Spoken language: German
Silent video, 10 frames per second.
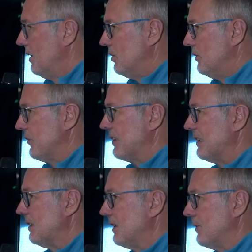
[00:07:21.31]
Und
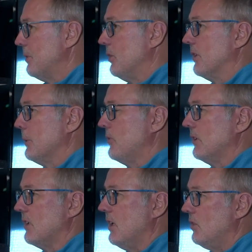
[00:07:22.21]
äh, das braucht
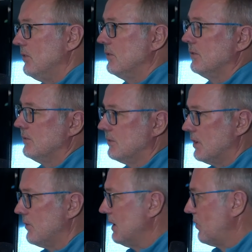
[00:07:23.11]
Selbstvertrauen.
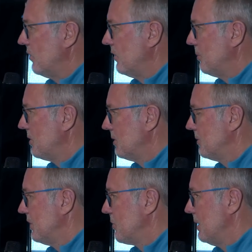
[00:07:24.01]
Das war jetzt die siebte
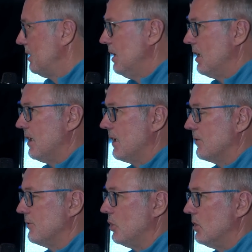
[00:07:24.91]
Pflichtspielniederlage
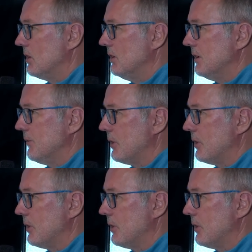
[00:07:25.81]
in Folge. Ne?